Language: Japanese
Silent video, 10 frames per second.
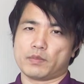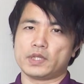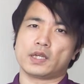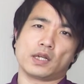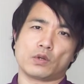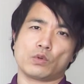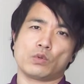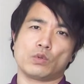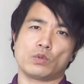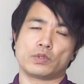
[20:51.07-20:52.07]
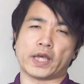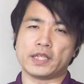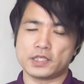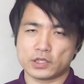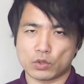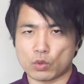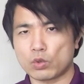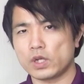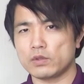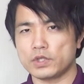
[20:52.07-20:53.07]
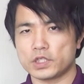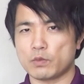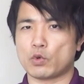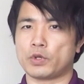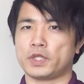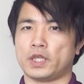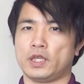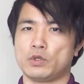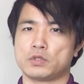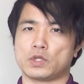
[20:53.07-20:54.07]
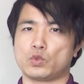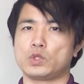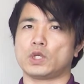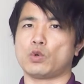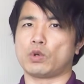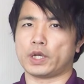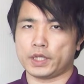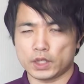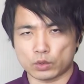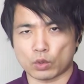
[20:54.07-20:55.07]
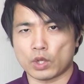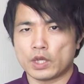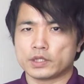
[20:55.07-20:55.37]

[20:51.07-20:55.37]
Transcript: まあ、だからこの断食を行うにしてもこういった栄養素は取った方がいいと。